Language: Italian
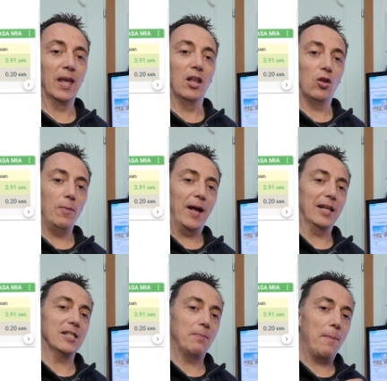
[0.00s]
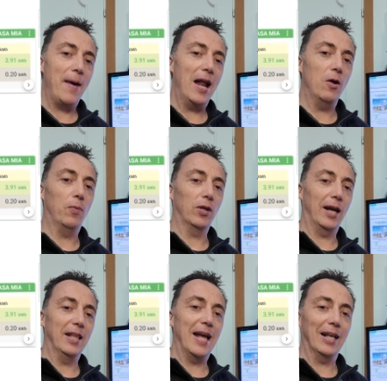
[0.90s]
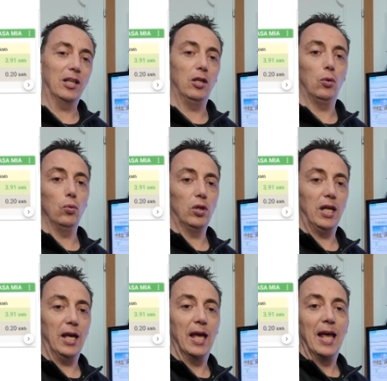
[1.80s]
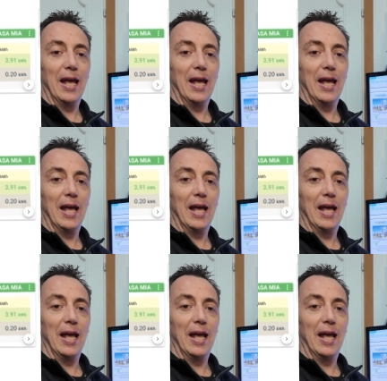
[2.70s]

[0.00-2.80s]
Te lo ripeto, sarebbe bello portare i dati di tutti,